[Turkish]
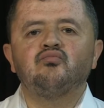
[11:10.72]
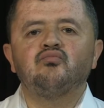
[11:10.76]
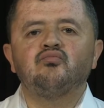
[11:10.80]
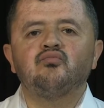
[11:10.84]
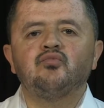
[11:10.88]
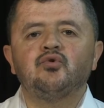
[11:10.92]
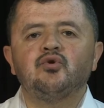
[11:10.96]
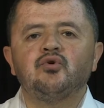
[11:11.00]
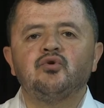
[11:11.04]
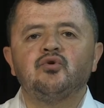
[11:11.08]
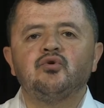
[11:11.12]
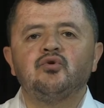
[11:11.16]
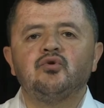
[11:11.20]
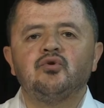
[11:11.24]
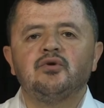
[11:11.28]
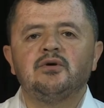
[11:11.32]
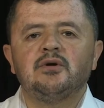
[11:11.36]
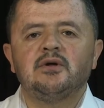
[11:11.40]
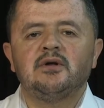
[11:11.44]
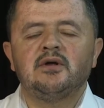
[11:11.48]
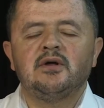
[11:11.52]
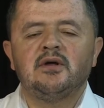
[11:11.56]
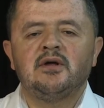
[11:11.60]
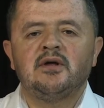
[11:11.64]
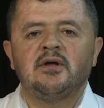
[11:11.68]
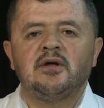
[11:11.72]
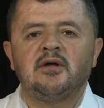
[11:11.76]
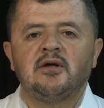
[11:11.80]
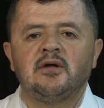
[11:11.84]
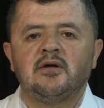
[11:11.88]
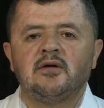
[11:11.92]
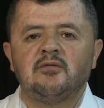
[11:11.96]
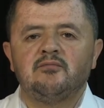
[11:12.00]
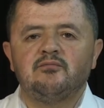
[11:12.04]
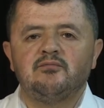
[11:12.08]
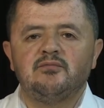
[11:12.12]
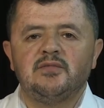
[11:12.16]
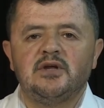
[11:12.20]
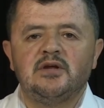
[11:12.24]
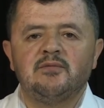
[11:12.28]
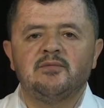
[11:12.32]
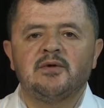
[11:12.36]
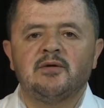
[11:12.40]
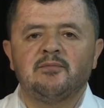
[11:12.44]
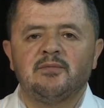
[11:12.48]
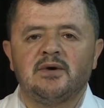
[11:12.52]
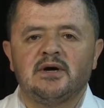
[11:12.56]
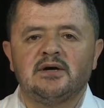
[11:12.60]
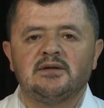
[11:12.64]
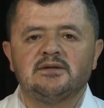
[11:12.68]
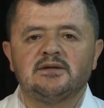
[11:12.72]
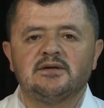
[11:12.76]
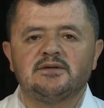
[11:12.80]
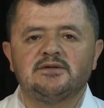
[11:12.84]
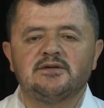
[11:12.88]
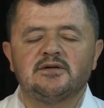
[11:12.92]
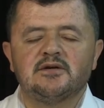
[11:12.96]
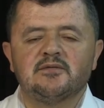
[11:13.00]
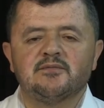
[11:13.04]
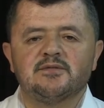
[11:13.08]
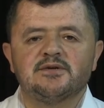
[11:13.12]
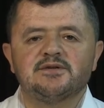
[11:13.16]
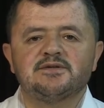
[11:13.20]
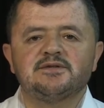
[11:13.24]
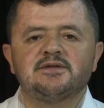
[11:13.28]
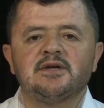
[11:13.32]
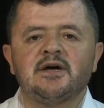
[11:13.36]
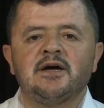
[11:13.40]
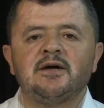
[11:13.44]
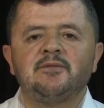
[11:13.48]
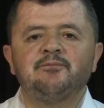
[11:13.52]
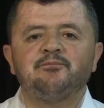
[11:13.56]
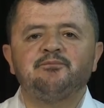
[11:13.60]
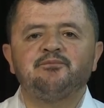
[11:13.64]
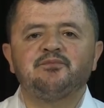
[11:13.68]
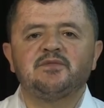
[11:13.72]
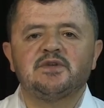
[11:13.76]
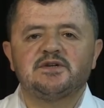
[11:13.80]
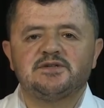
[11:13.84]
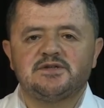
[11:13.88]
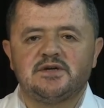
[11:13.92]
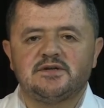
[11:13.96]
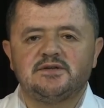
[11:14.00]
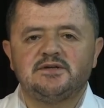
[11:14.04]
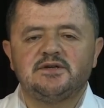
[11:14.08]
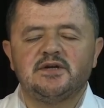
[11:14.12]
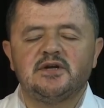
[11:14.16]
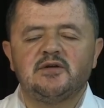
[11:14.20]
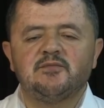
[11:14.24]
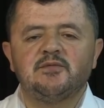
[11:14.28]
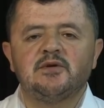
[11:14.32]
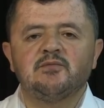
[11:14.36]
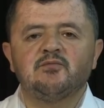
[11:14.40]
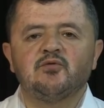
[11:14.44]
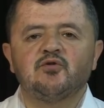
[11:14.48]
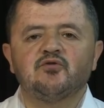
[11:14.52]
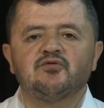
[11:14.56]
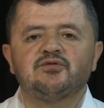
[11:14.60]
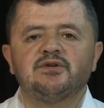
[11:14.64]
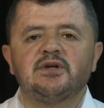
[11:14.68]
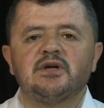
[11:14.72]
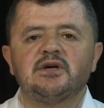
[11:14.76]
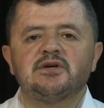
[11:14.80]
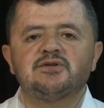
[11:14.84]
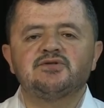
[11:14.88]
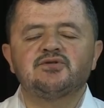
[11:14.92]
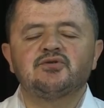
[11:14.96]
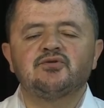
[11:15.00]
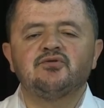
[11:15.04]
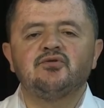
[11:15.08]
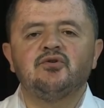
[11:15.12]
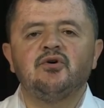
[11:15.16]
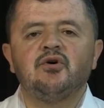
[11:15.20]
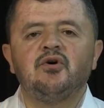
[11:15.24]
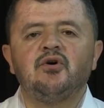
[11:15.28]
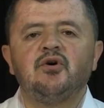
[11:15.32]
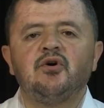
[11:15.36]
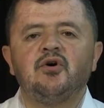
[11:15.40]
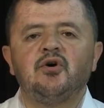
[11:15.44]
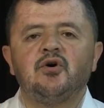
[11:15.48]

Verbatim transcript: mu mime bağladığımızda şeddeli mim ortaya çıkıyor.